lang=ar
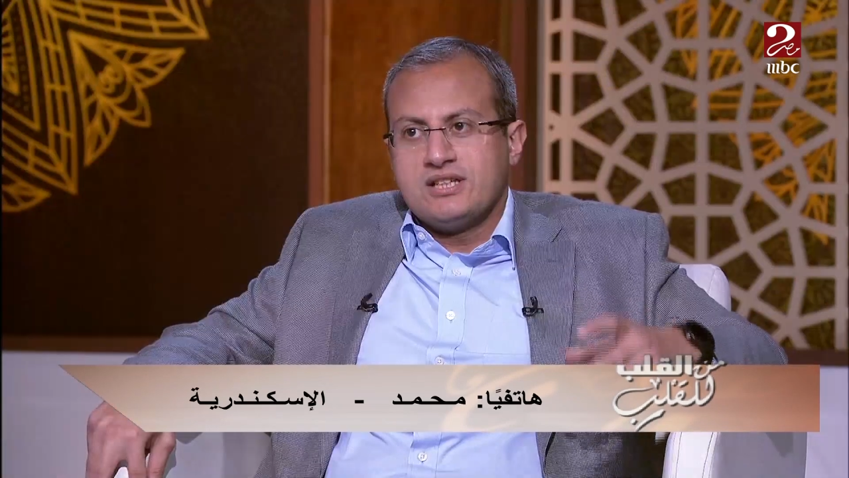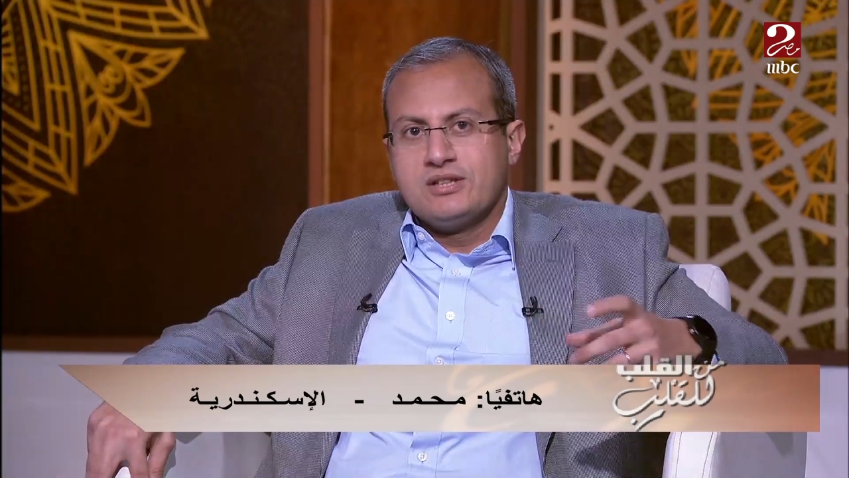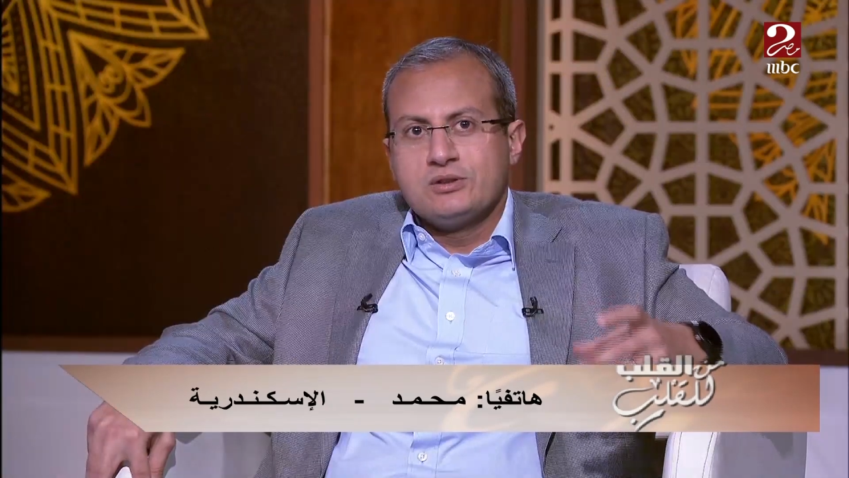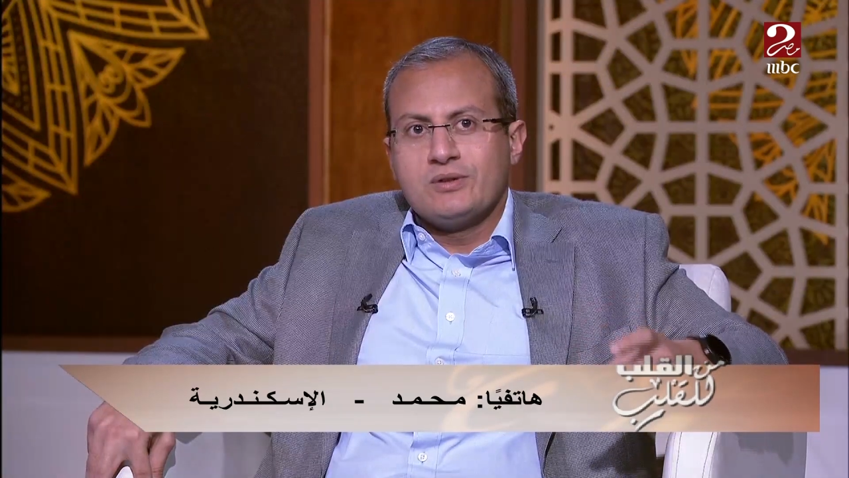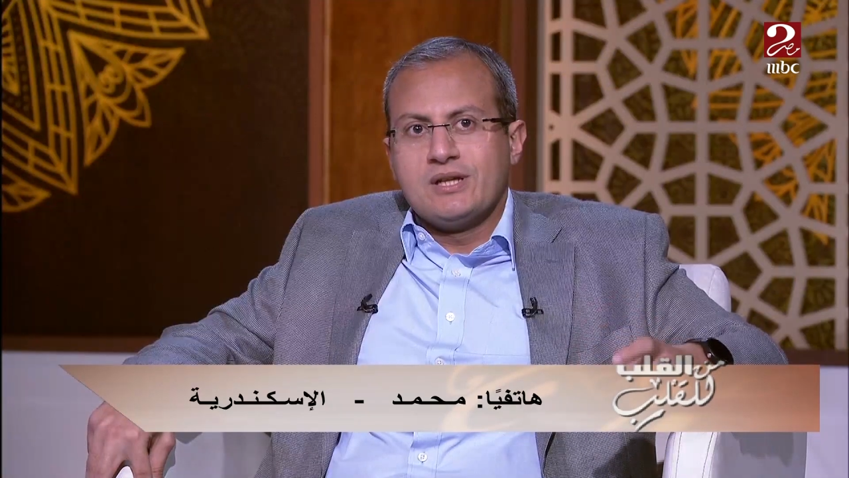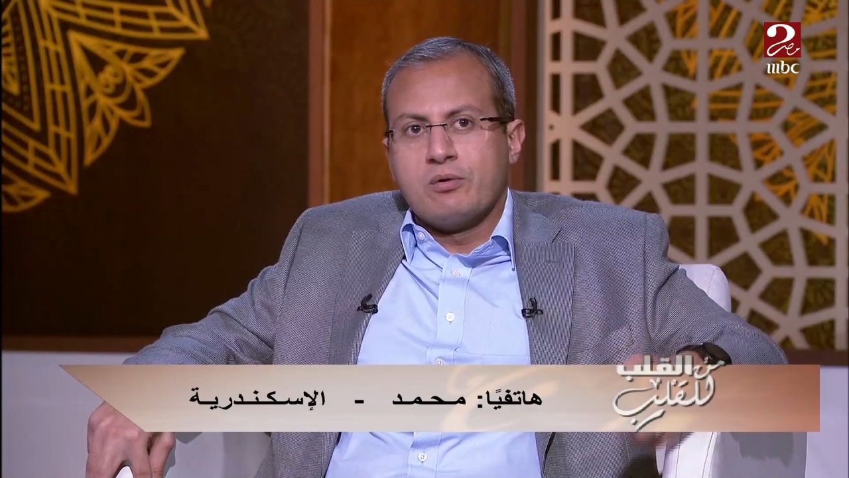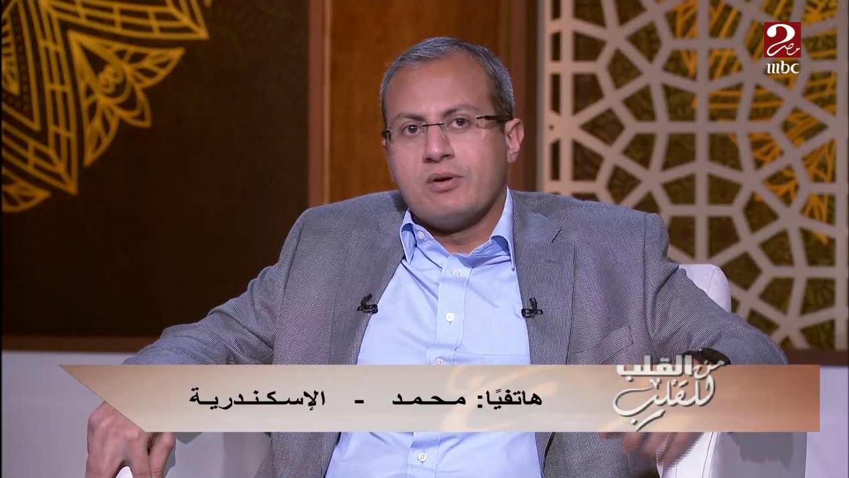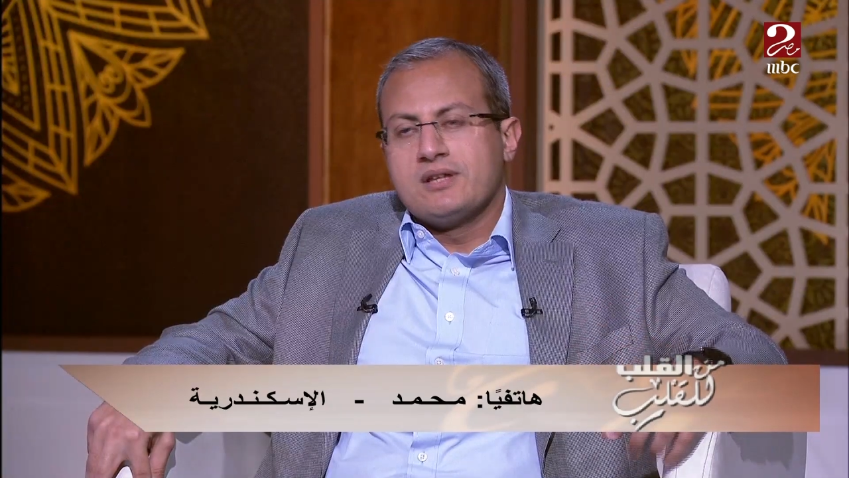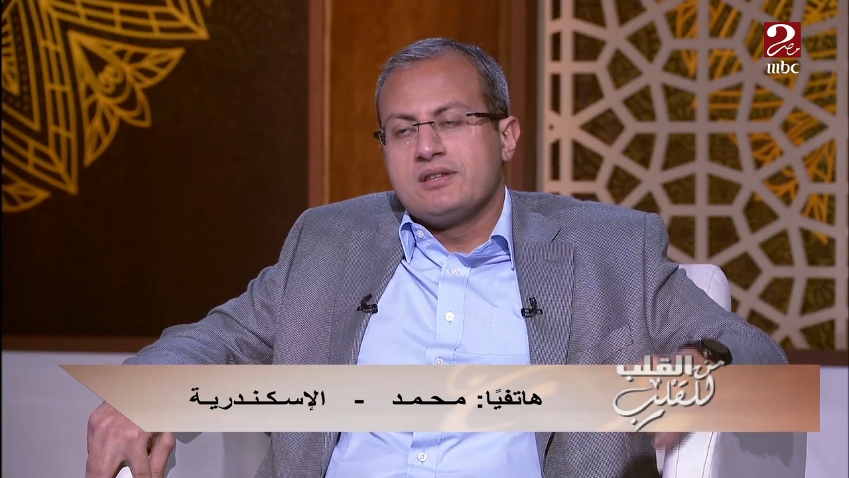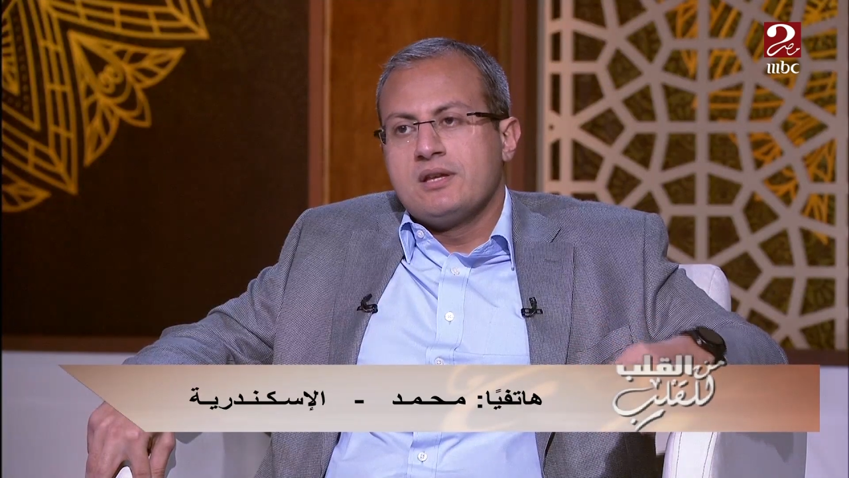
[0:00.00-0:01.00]
حضرتك سؤال
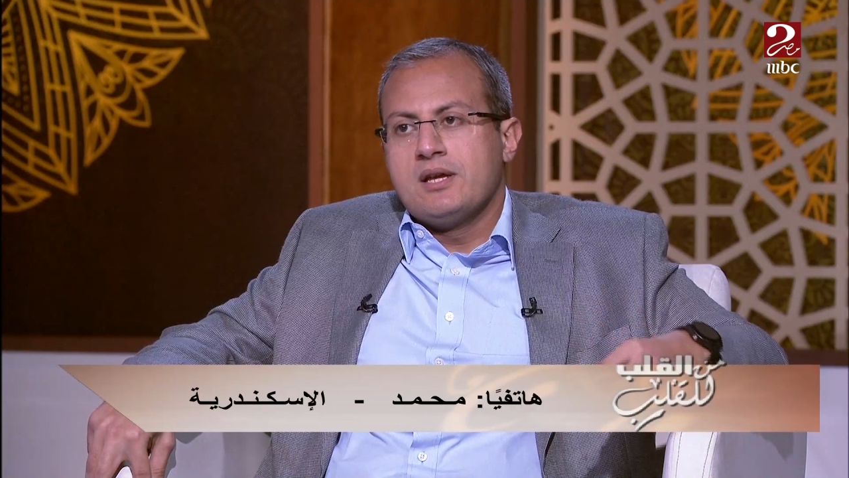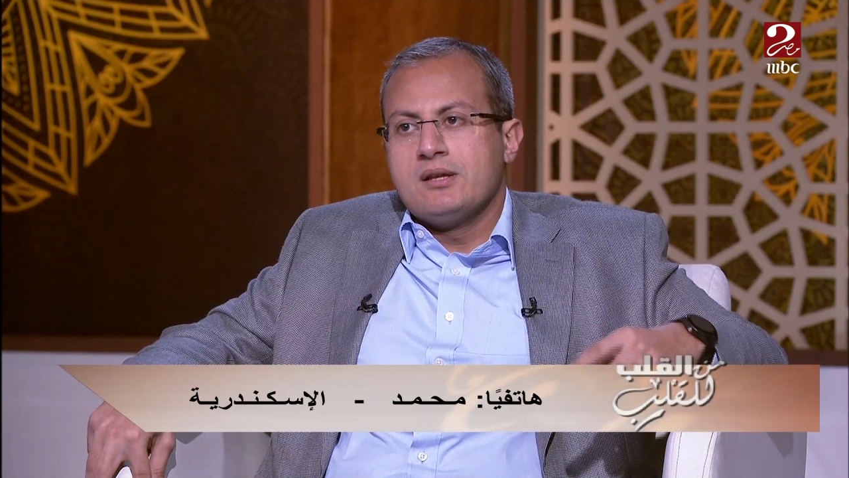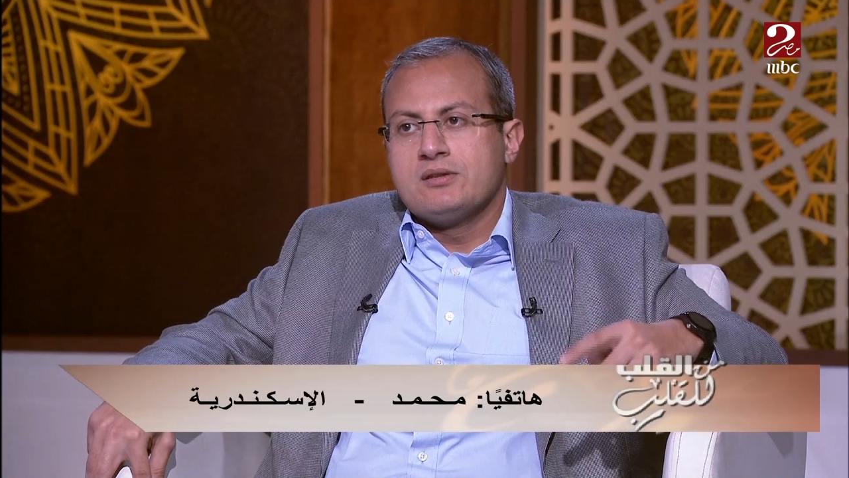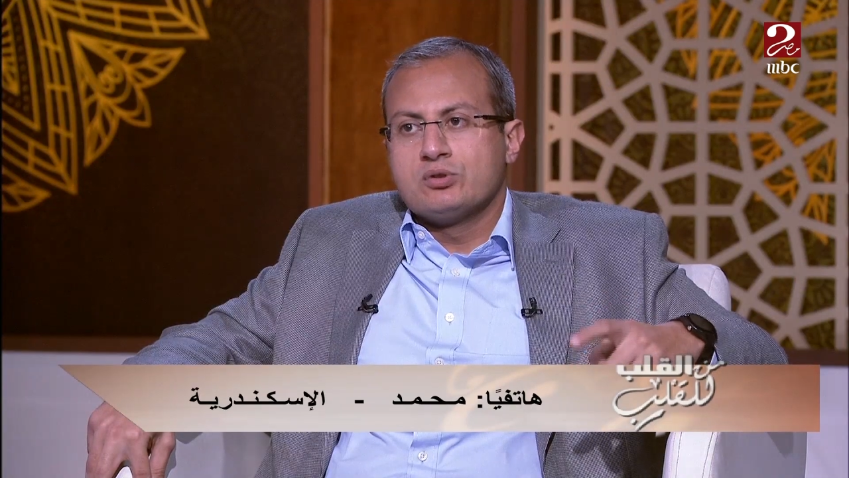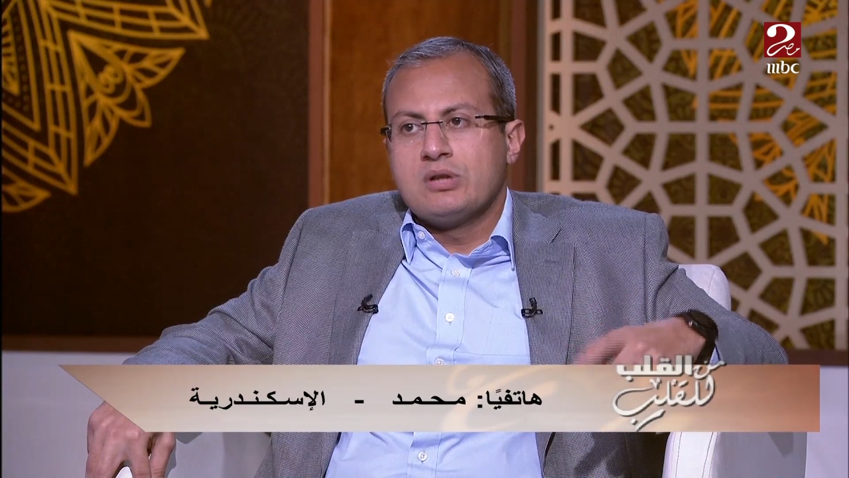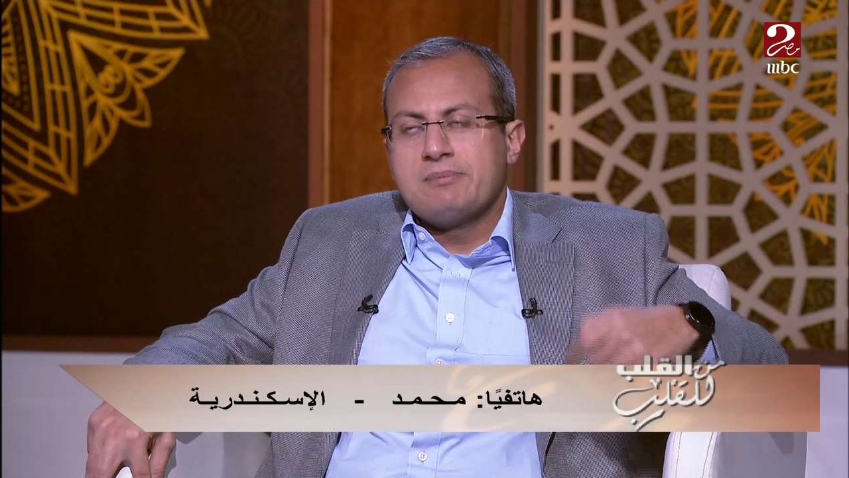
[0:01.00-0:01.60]
هو الصداع